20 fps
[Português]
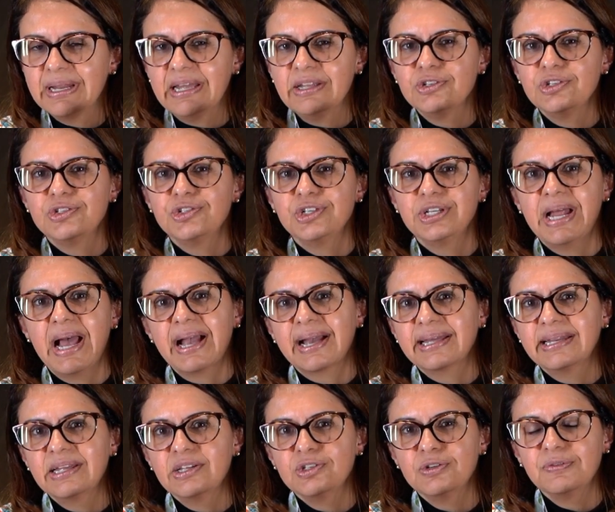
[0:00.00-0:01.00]
né, de tirar a
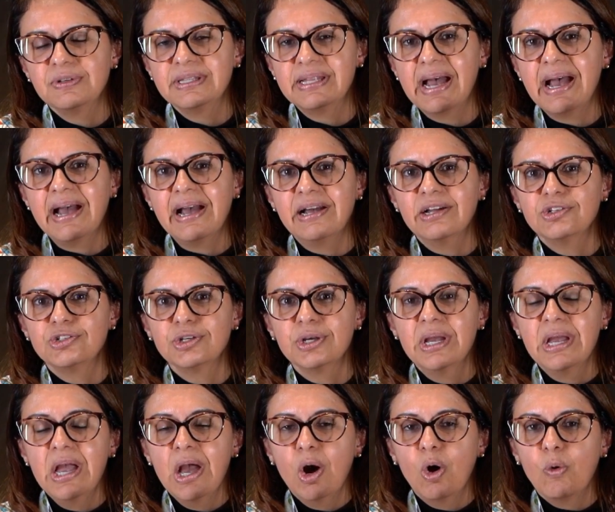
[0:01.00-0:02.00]
criatividade
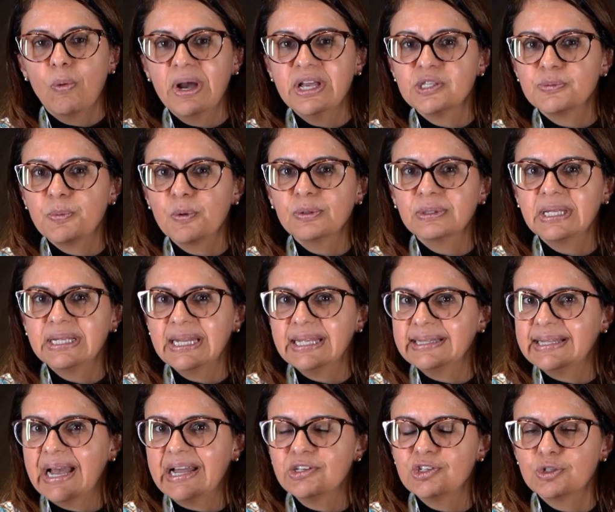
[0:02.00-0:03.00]
ou a
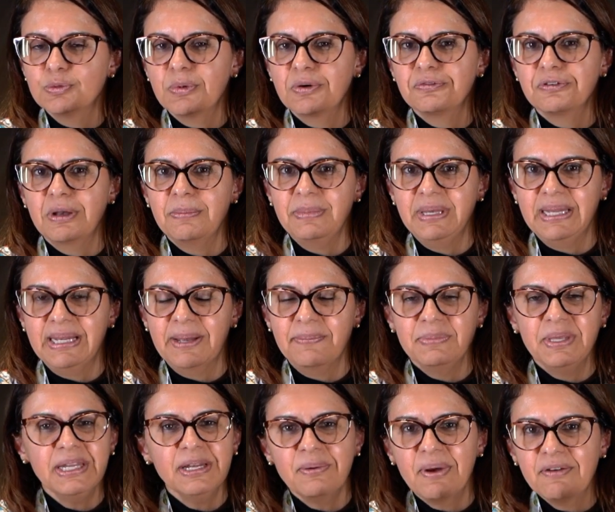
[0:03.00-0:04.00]
espontaneidade de uma família.
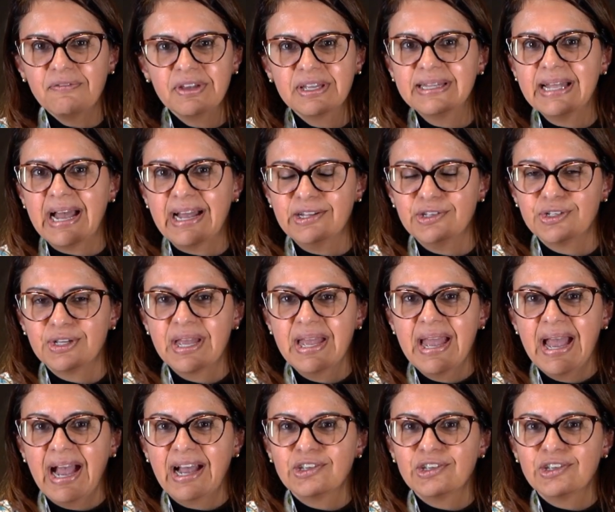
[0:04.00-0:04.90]
E não é verdade.